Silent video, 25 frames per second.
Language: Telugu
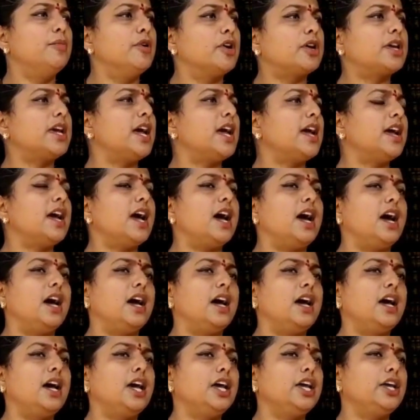ముఖ్యంగా
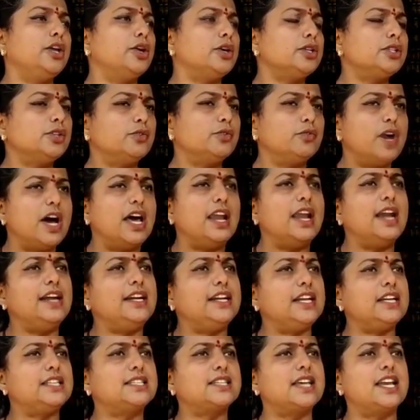ఈరోజు
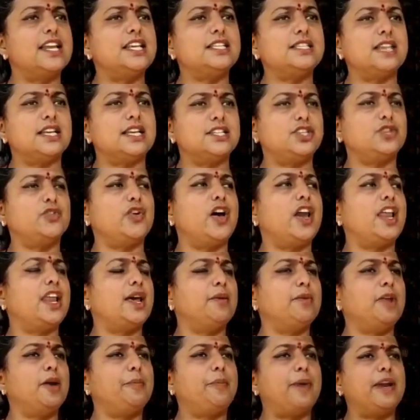వాలంటీర్స్ కానీ
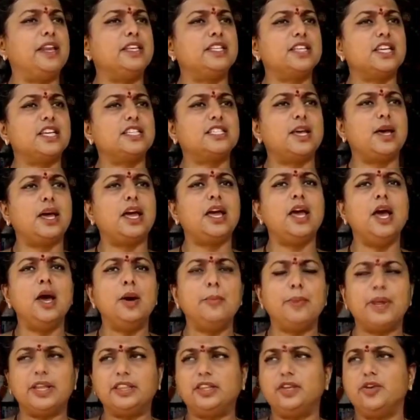సచివాలయంలో పనిచేసే
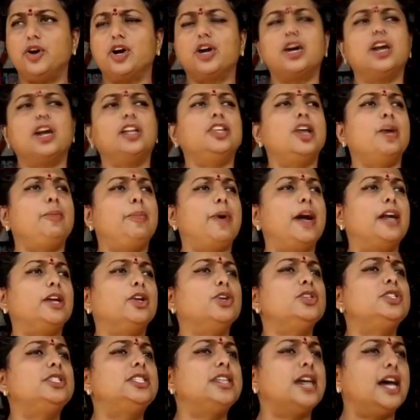ప్రతి ఒక్కరితో
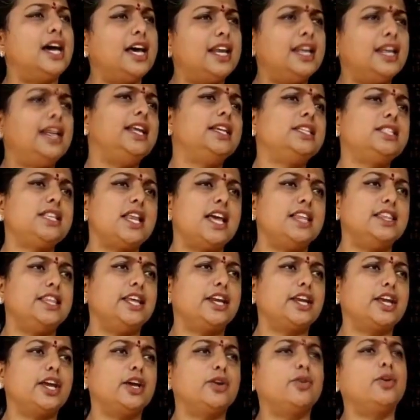పాటు జర్నలిస్ట్
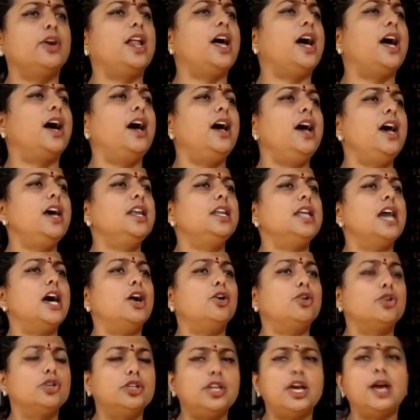అందరికీ కూడా నా
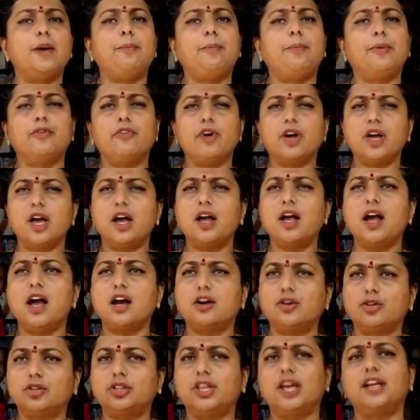హృదయపూర్వకంగా
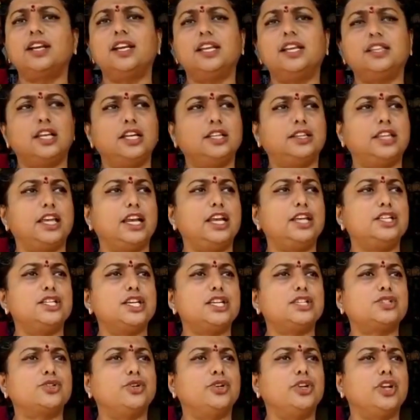కృతజ్ఞతలు
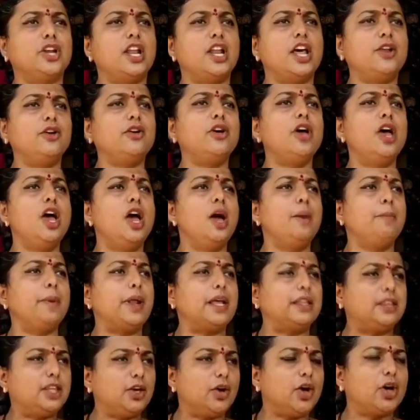తెలియజేసుకుంటున్నాను
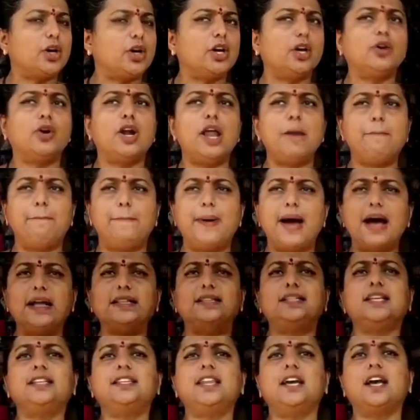ప్రతి ఒక్కరు కూడా
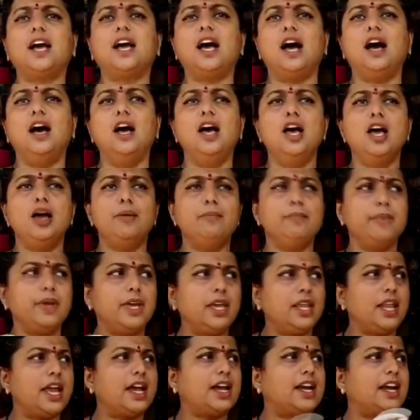బాధ్యతగా
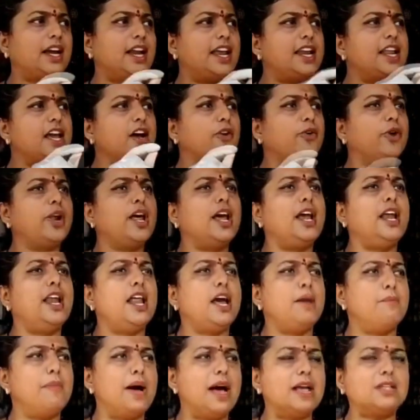మీరెక్కడైనా కూడా
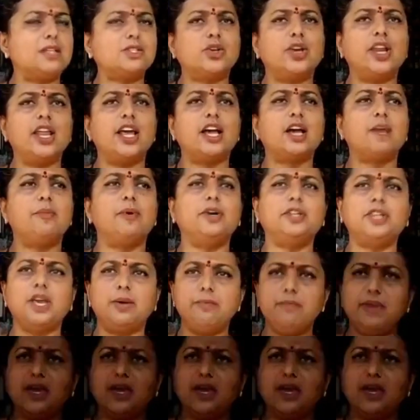ఇలా మాస్క్ లేకపోతే